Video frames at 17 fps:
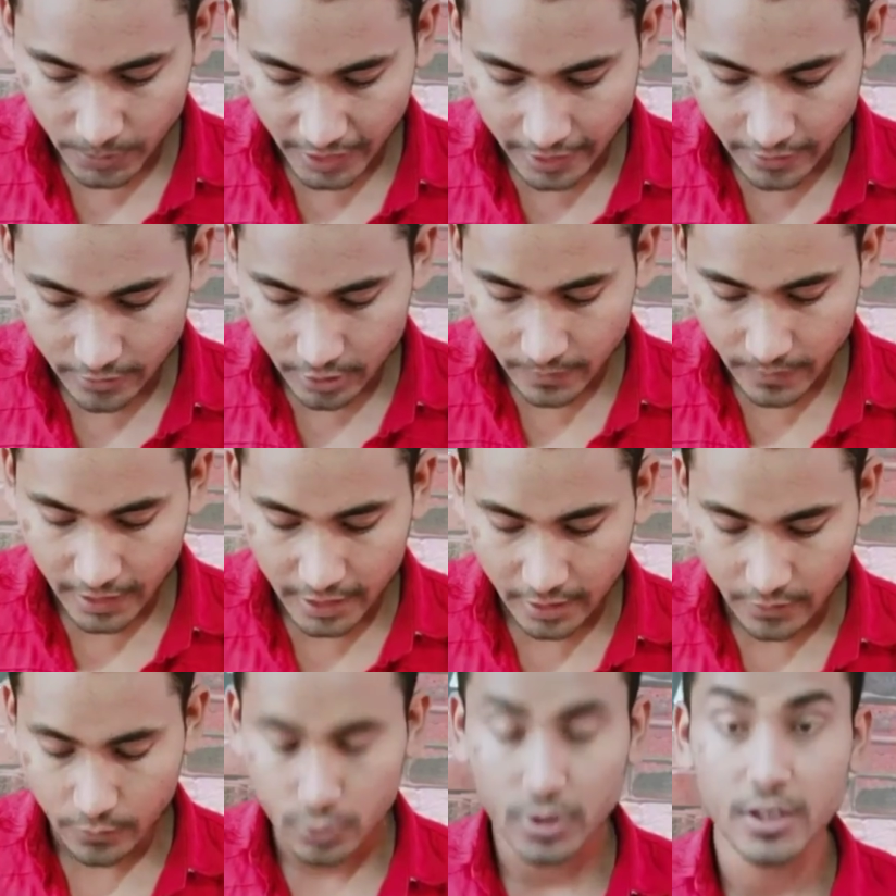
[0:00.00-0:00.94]
प्राइस होने वाली
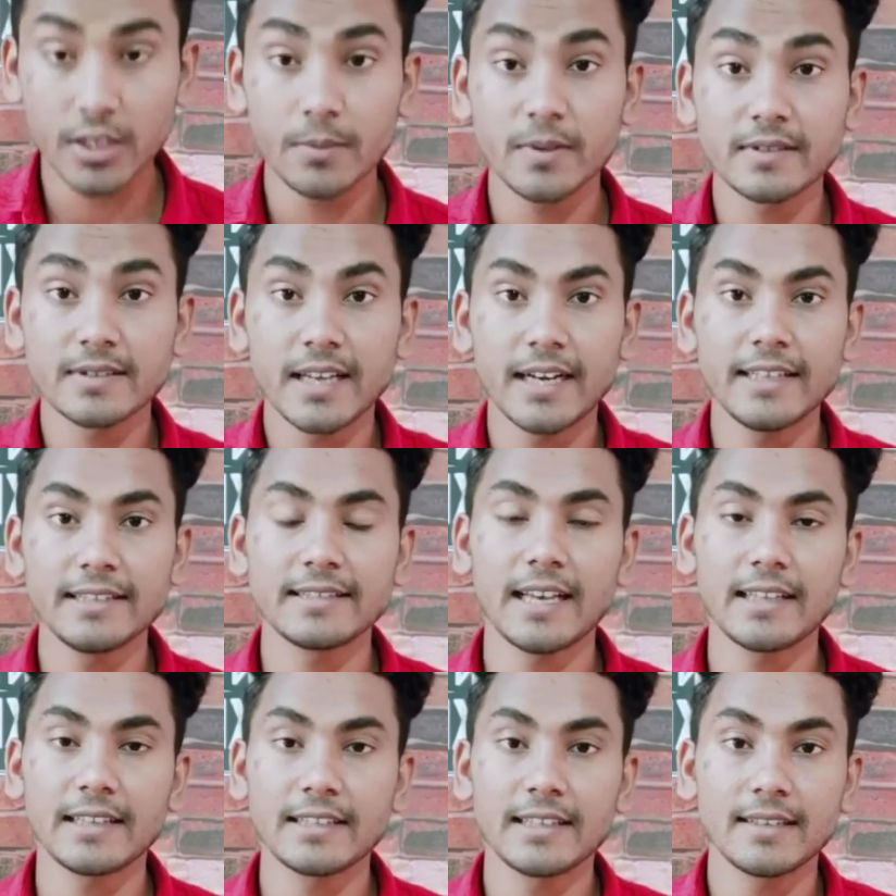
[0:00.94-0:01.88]
है वो तकरीबन साढ़े
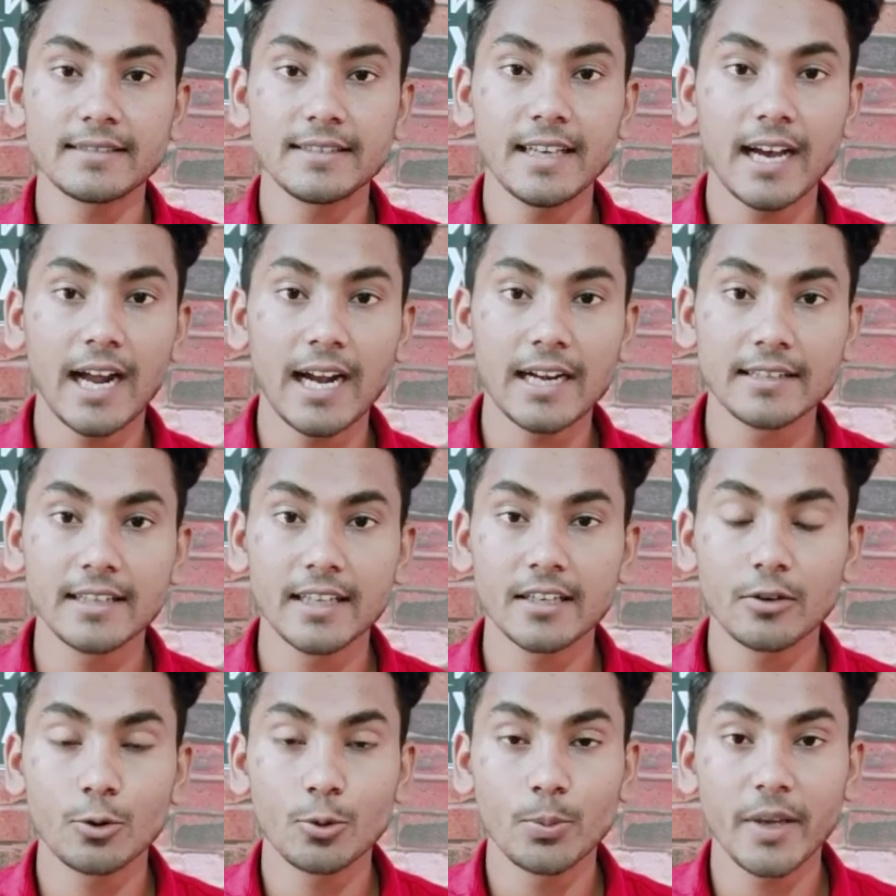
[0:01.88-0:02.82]
सात हज़ार से आठ
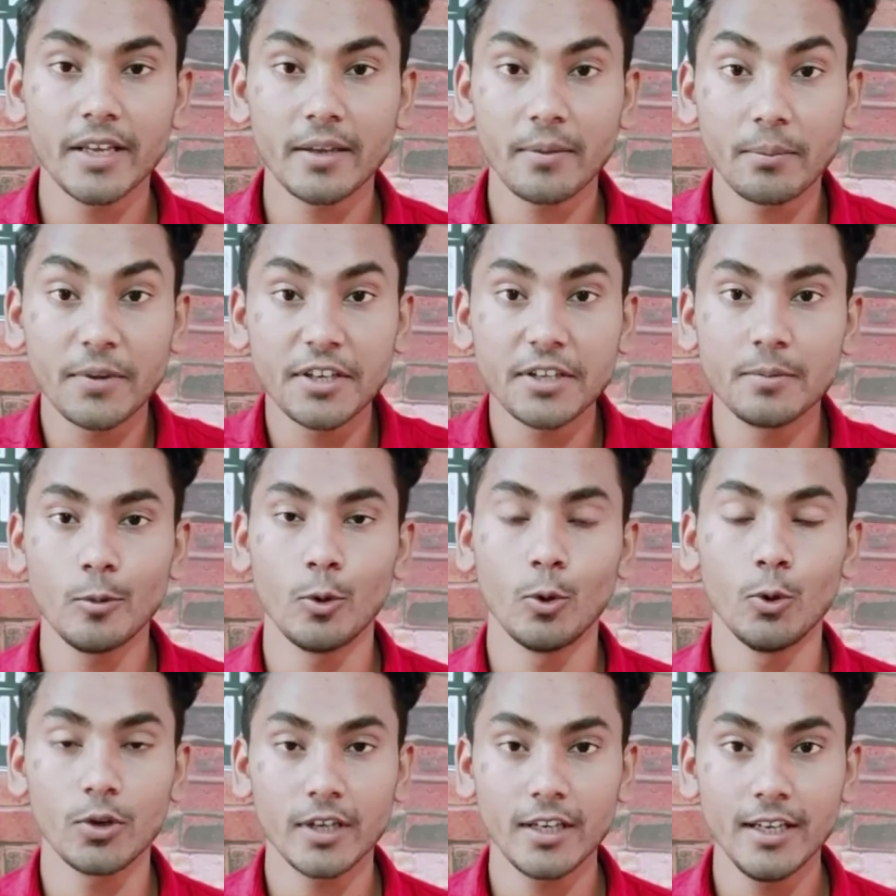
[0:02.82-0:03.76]
हज़ार के रुपये के बीच में
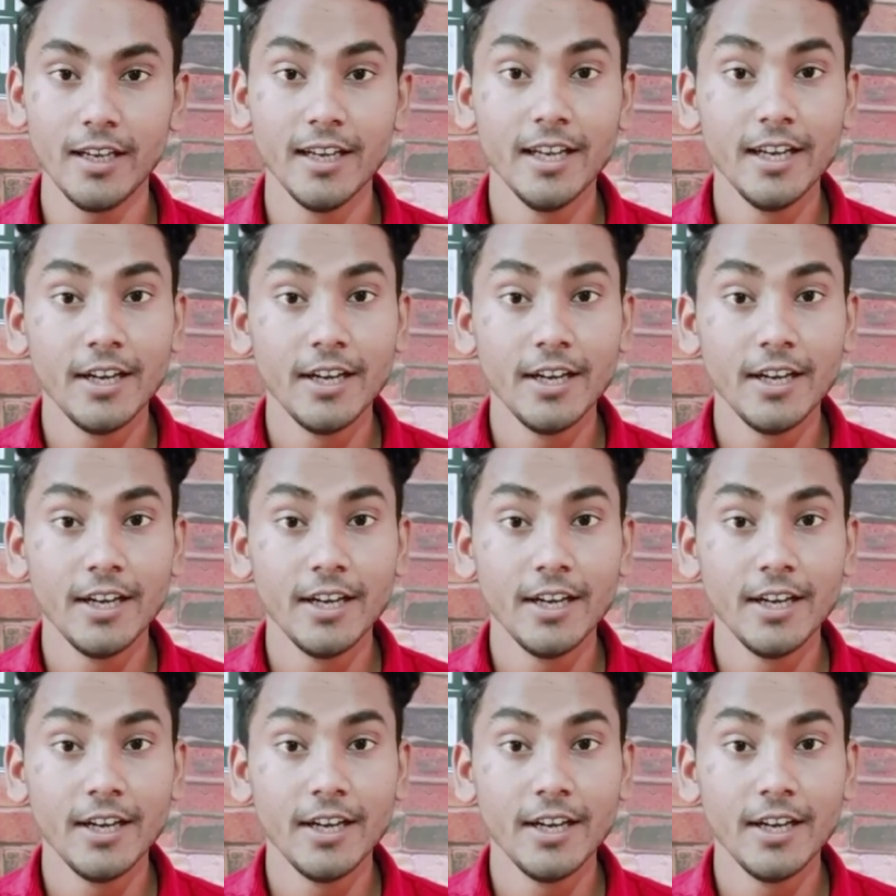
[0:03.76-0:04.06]
होगी